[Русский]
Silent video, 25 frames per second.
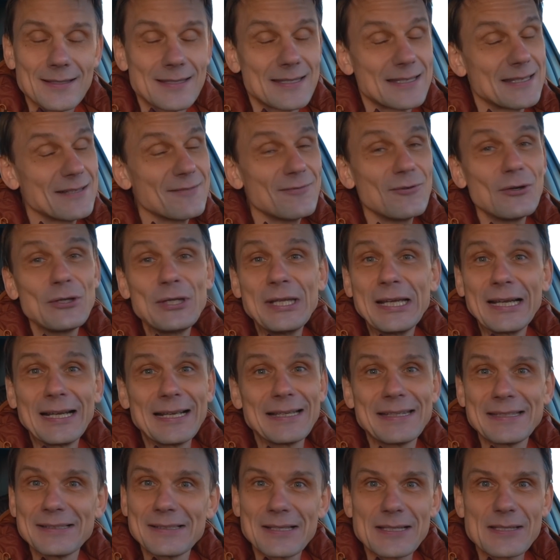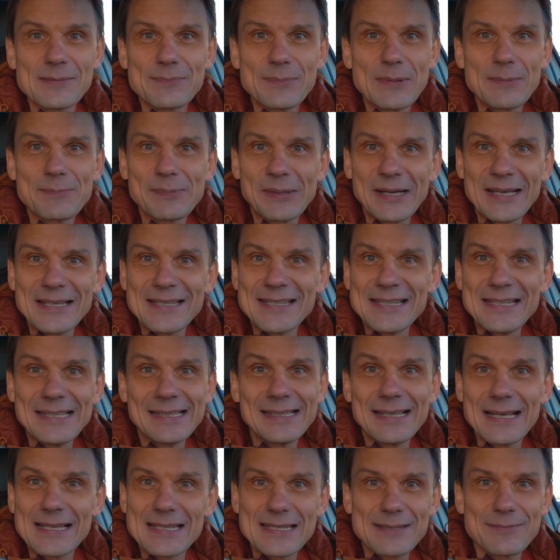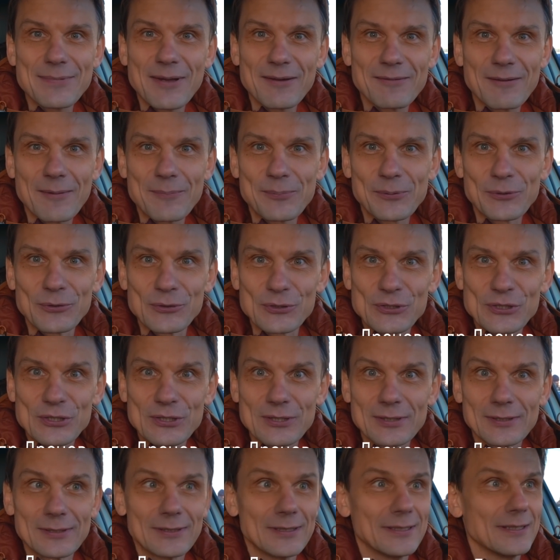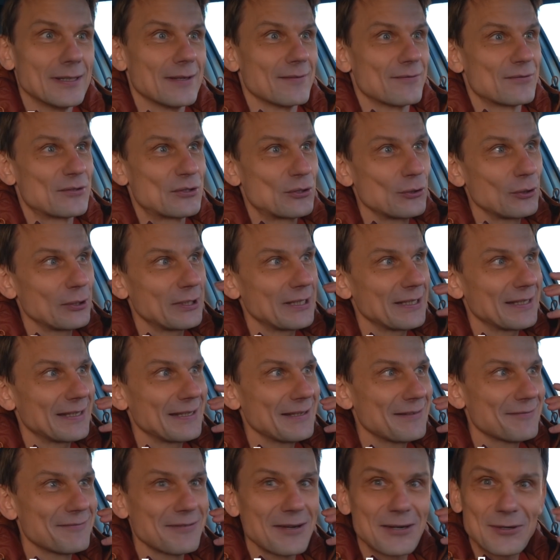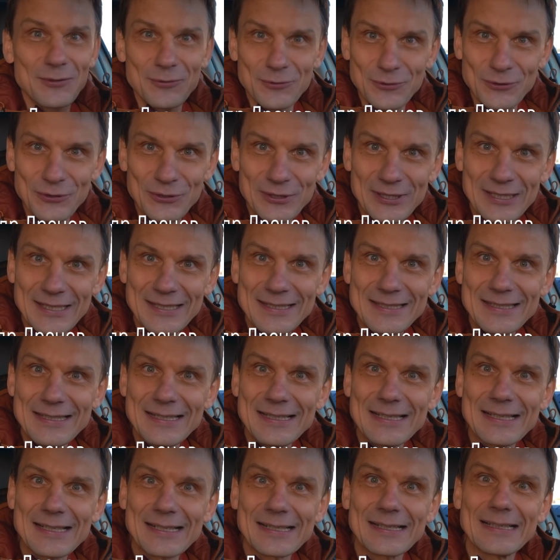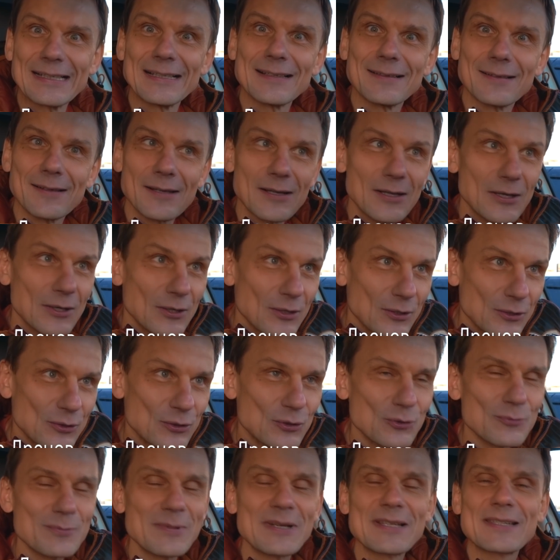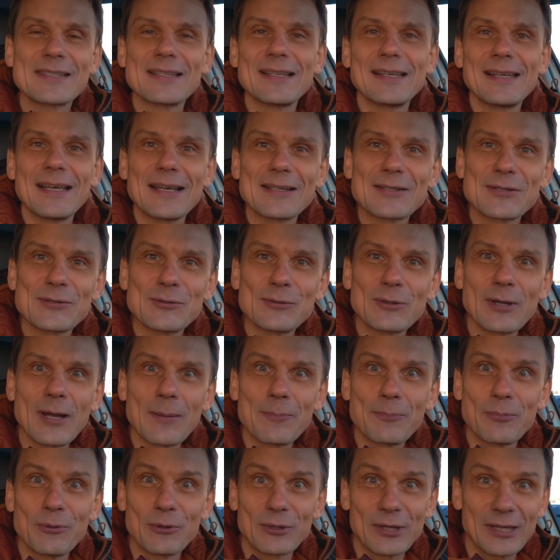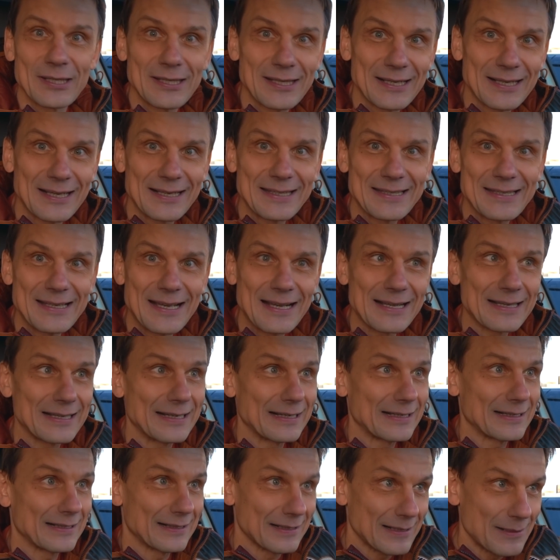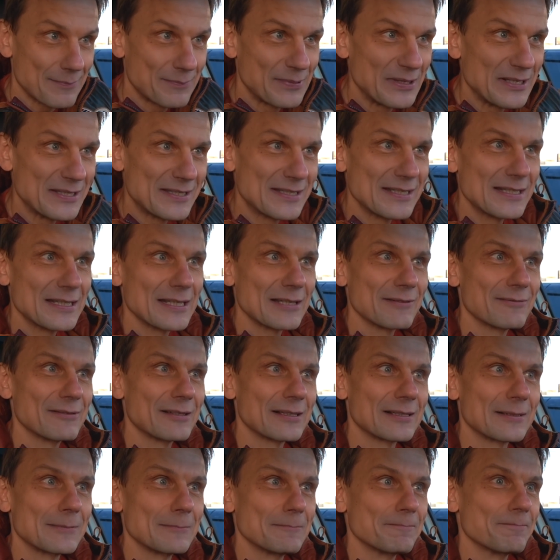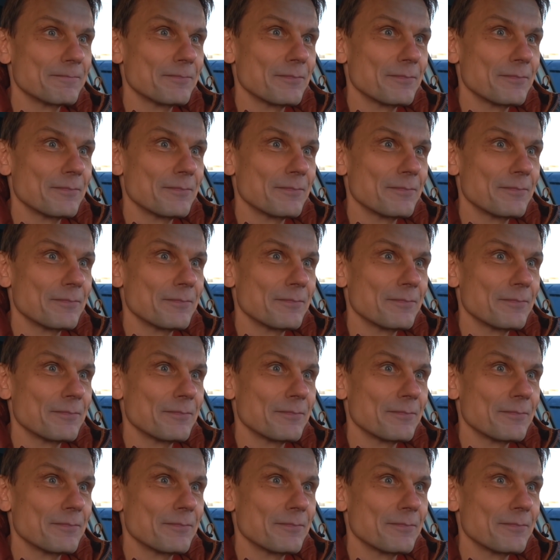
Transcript: Сегодня хотелось бы прояснить для себя вопрос. Все-таки воруют ли дилеры шумоизоляцию капота на кадиаках э, бензиновых?